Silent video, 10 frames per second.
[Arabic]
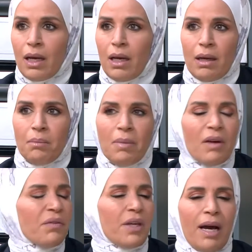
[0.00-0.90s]
آه، ما
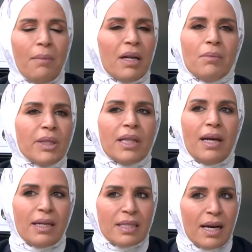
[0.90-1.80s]
في عمل
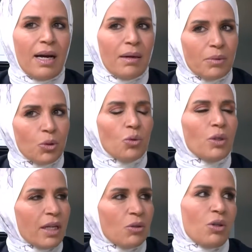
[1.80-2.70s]
بيطلع صح
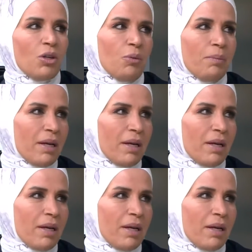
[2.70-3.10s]
بدون هدول العمال